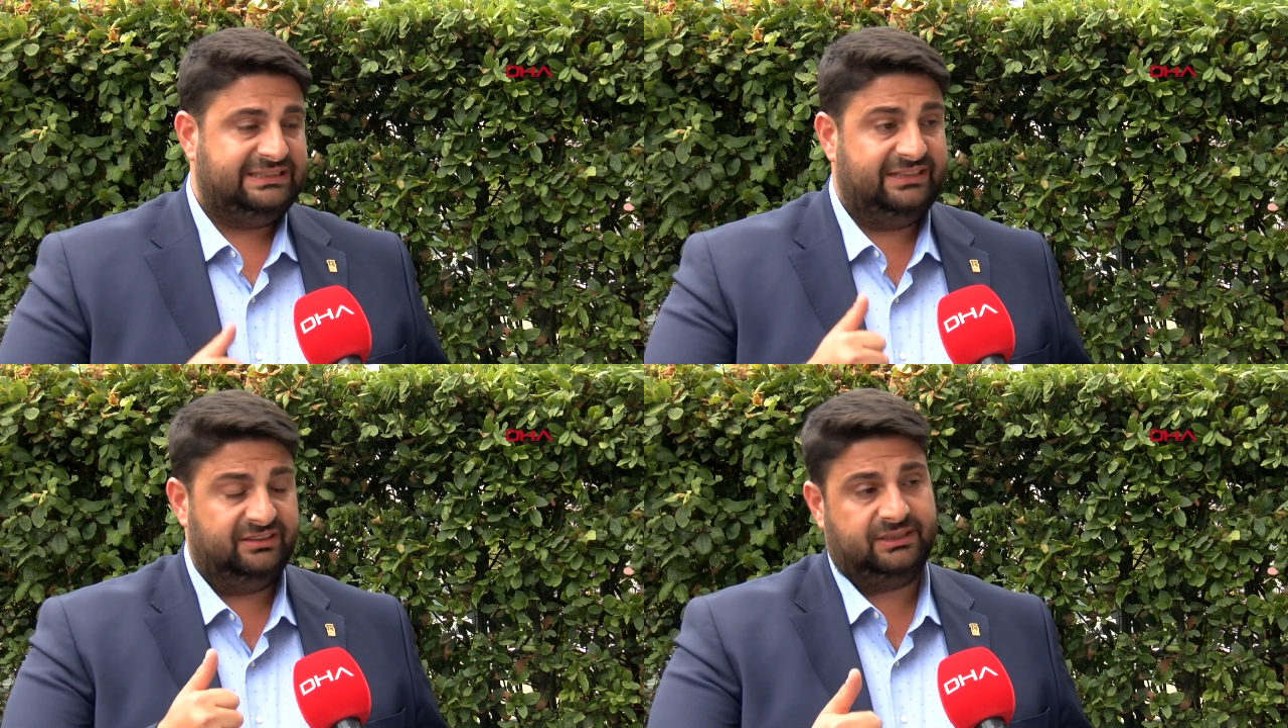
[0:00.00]

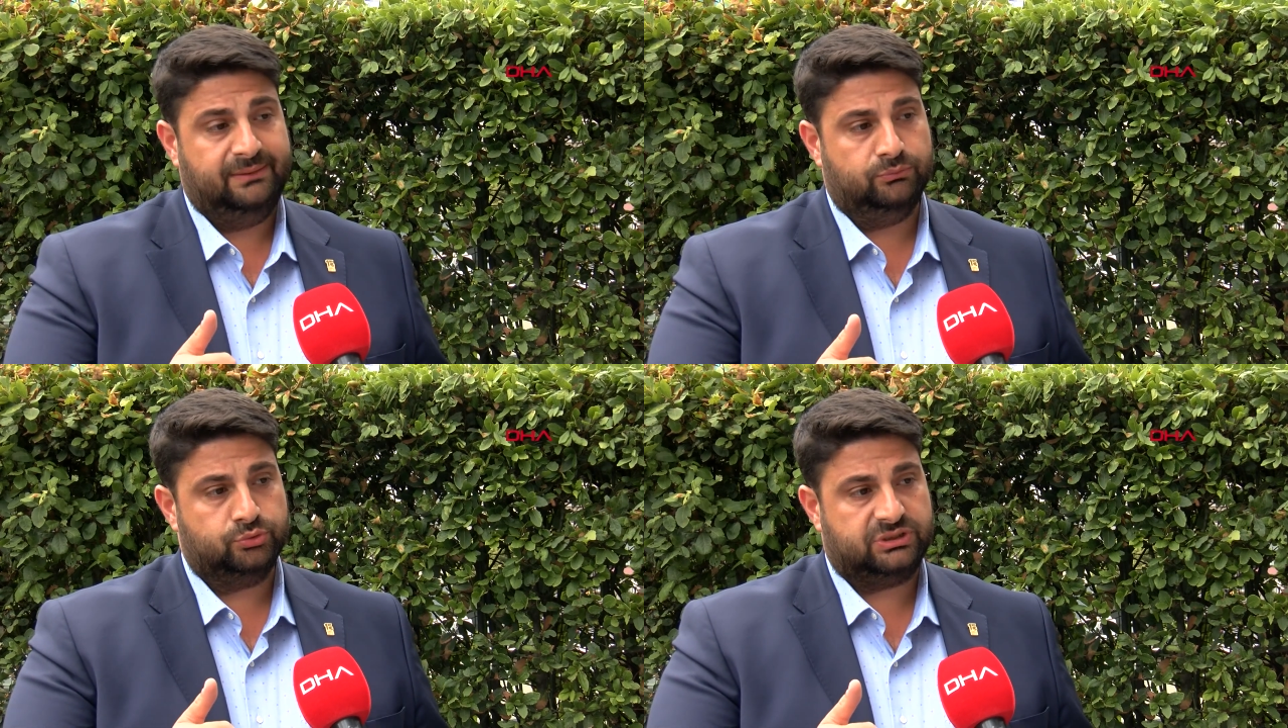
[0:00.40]
7
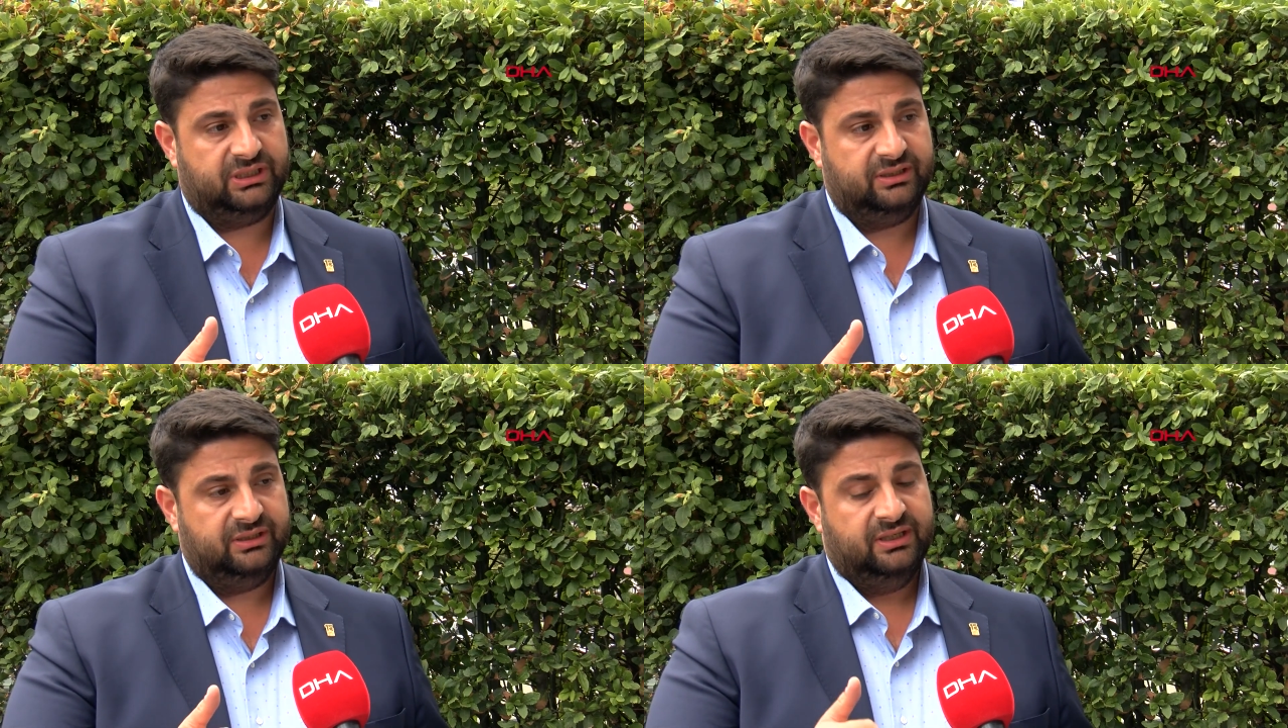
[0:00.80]

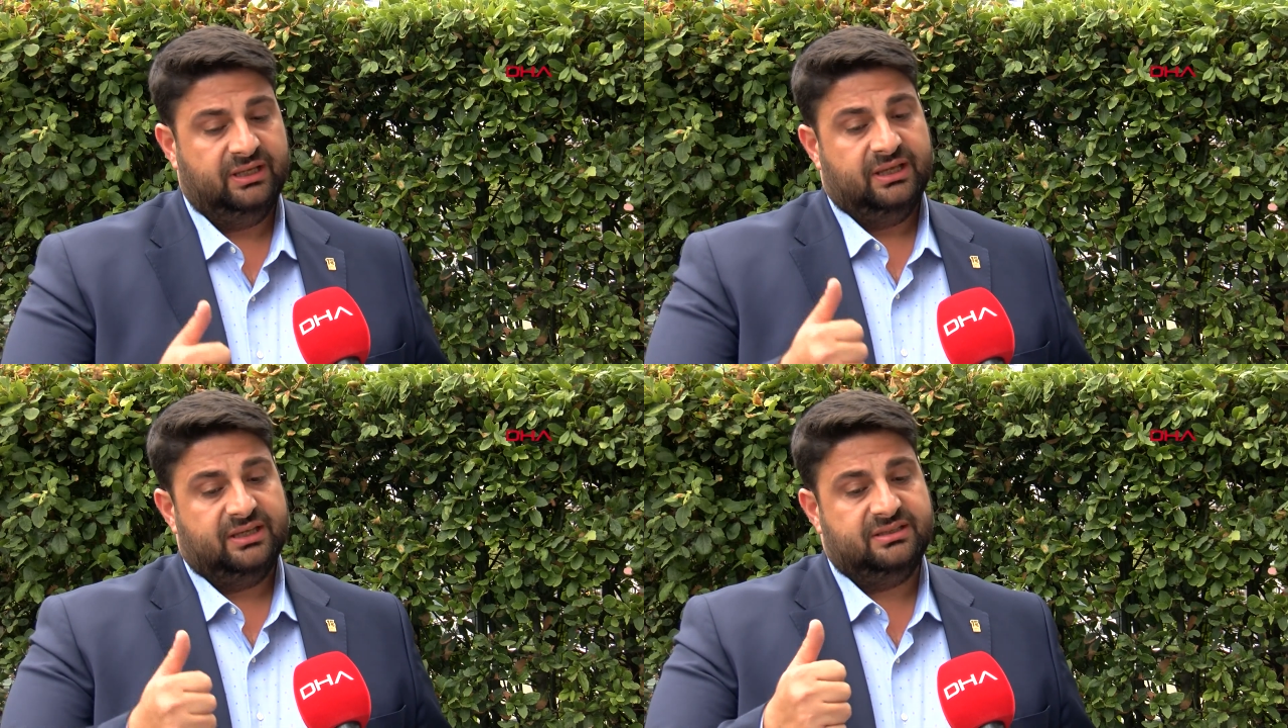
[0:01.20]
Temmuz'da
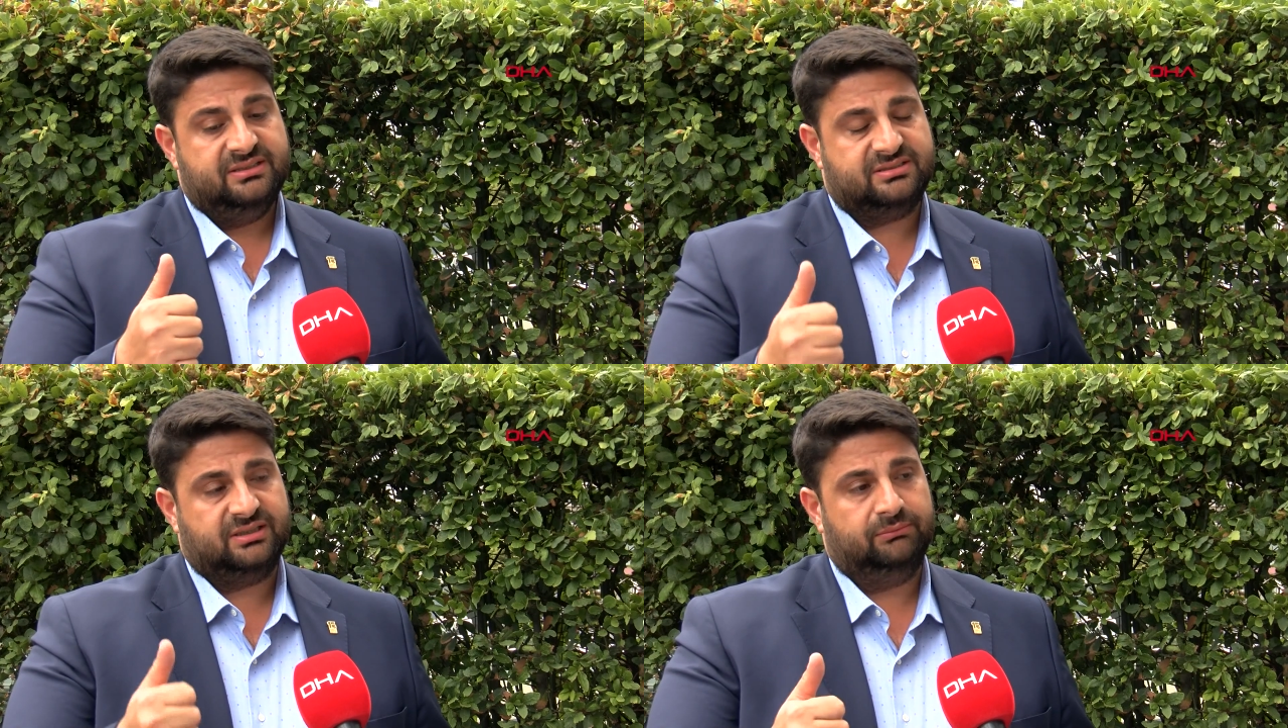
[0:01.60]

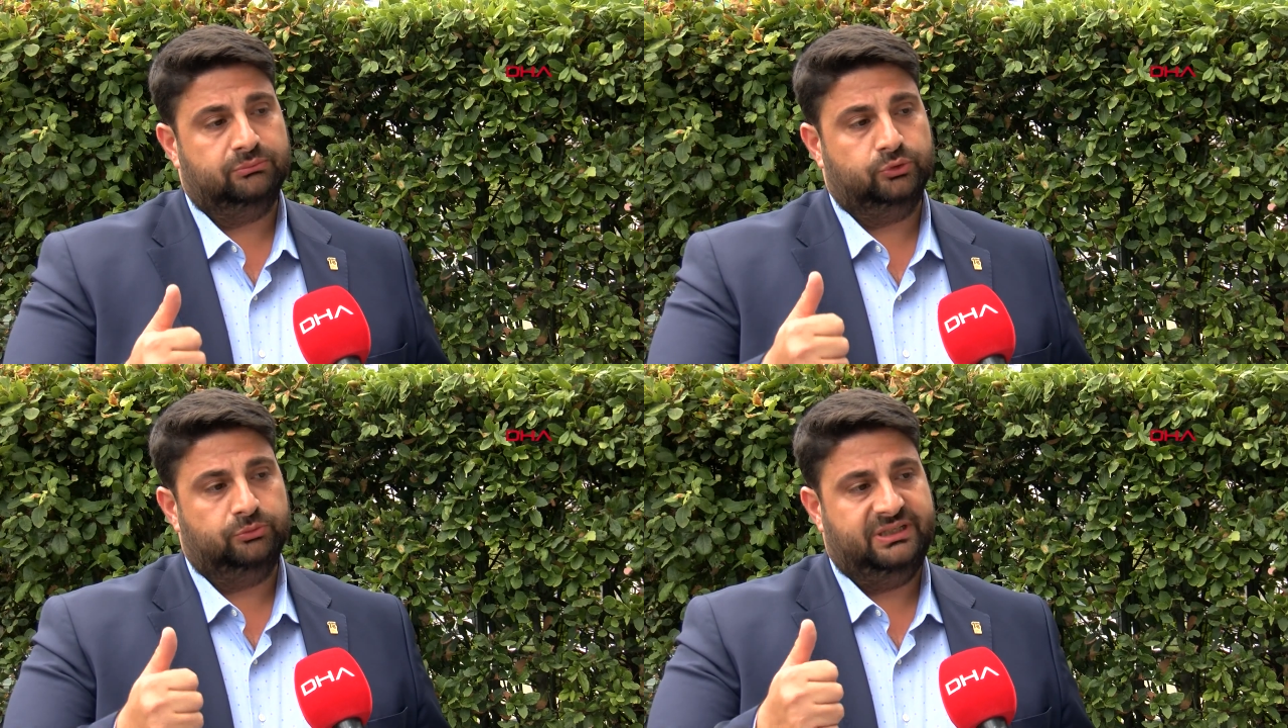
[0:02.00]

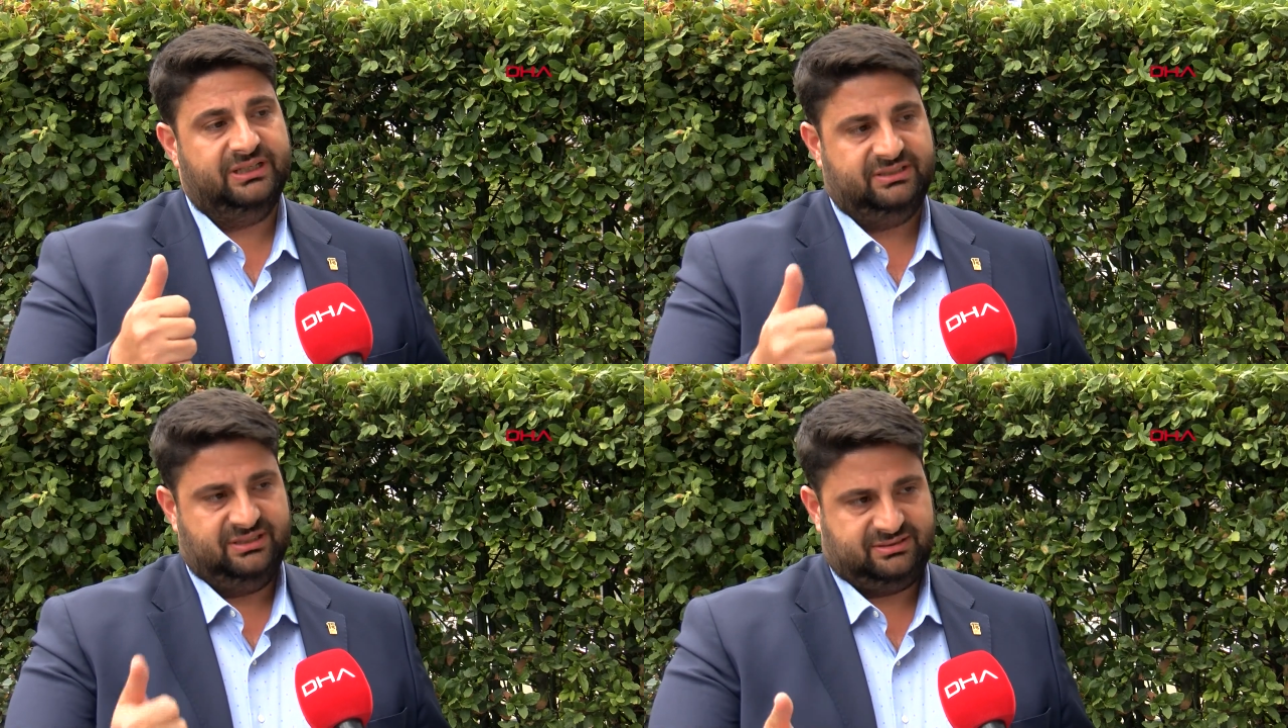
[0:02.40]
İstanbul
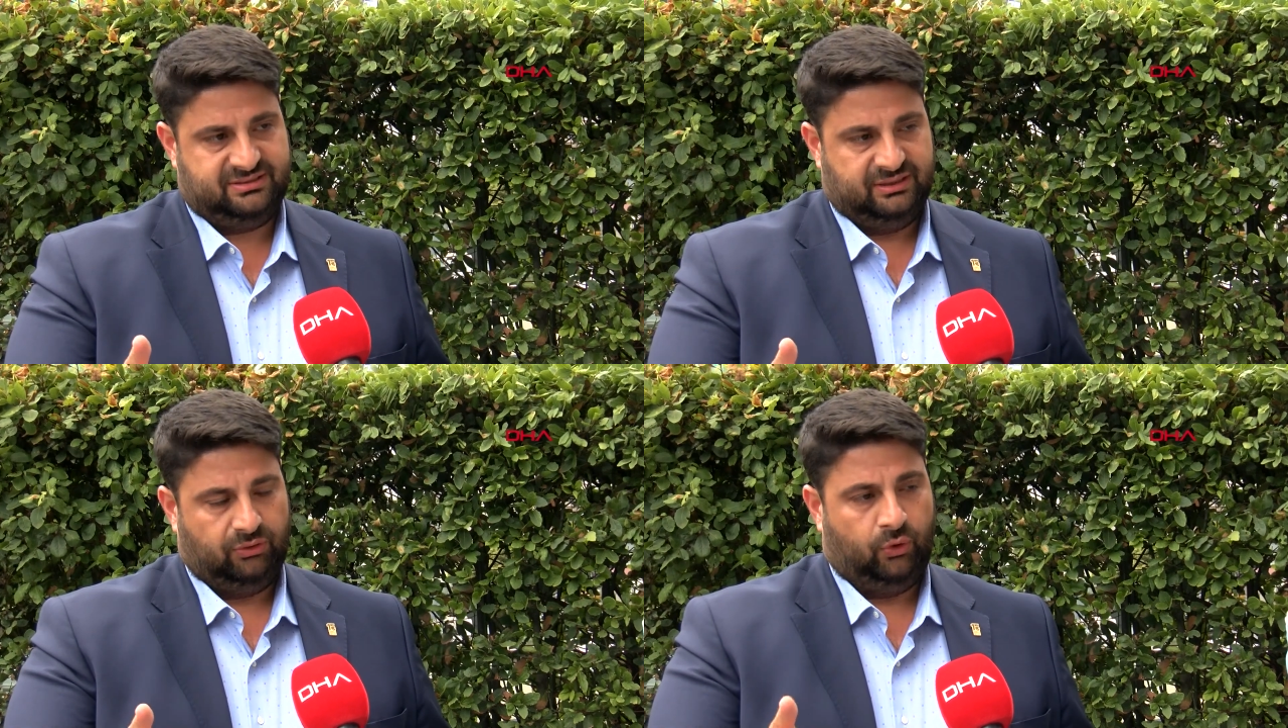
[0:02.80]
Belediyesi